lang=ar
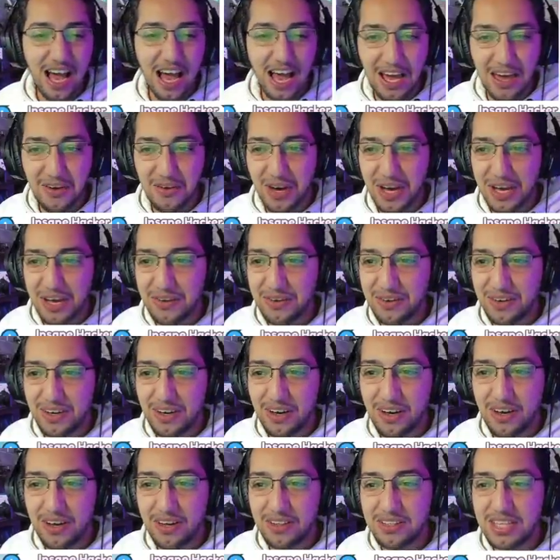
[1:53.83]
ايوه ايوه
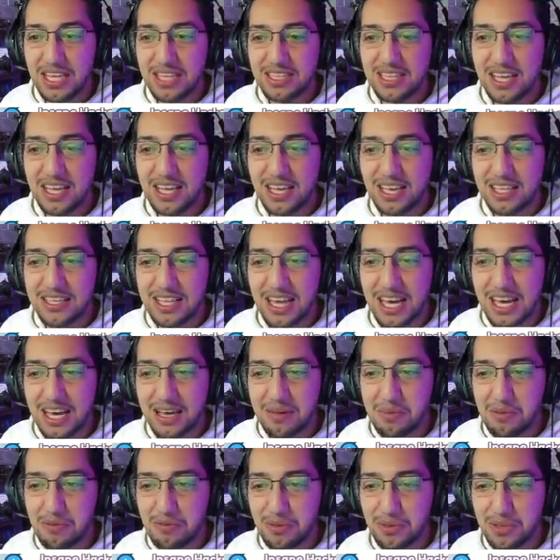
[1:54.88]
ده ده
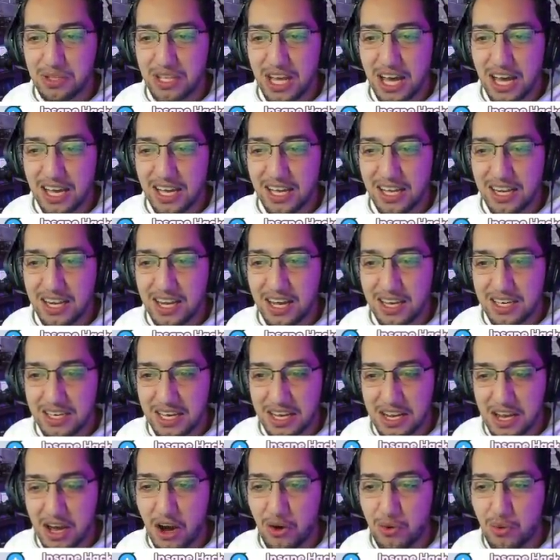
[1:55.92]
ده المفروض اغنى
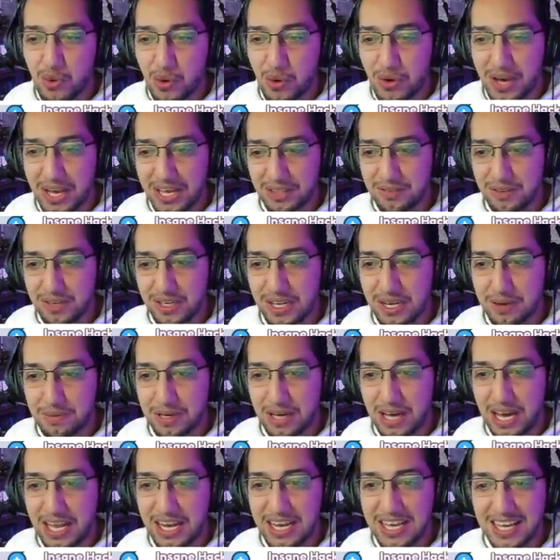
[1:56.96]
يعني اقوى واحد في
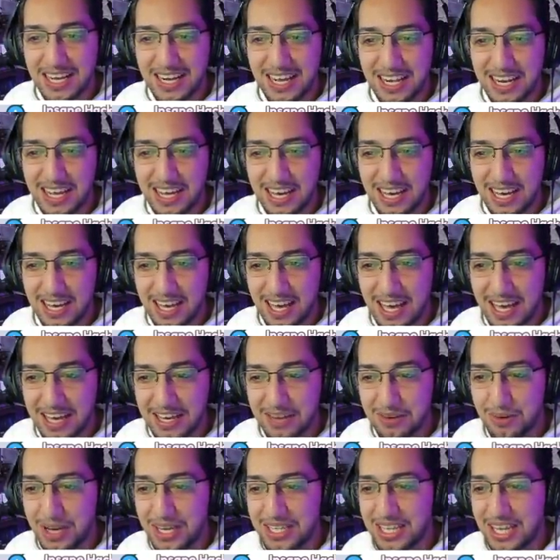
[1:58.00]
اللعبه حاليا انا
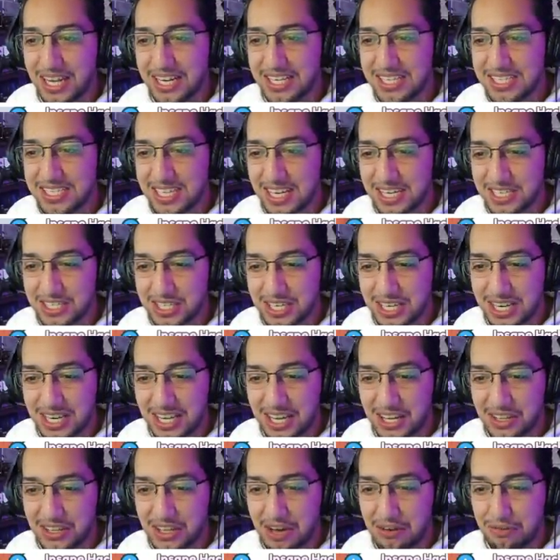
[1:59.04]
اخر واحد على الليسته عشان انا
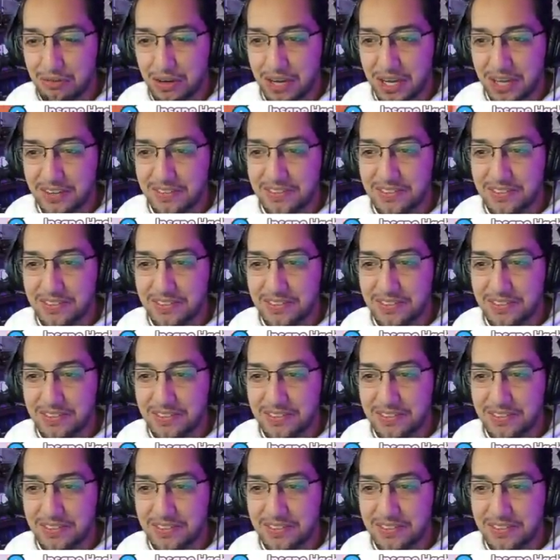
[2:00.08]
طب انا اقول لك على